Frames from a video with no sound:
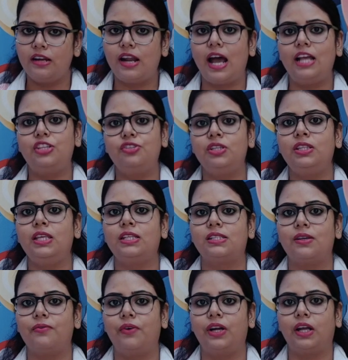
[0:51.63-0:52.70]
राजनीतिक
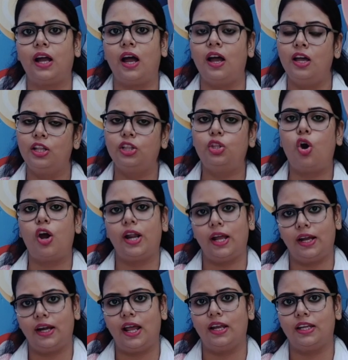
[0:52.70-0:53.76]
सफर का दौरा
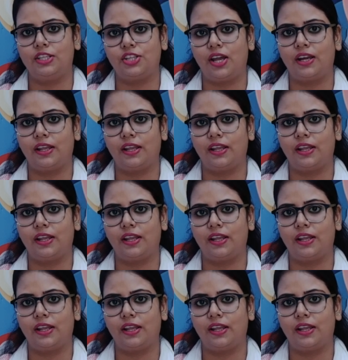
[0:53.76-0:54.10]
कराने जा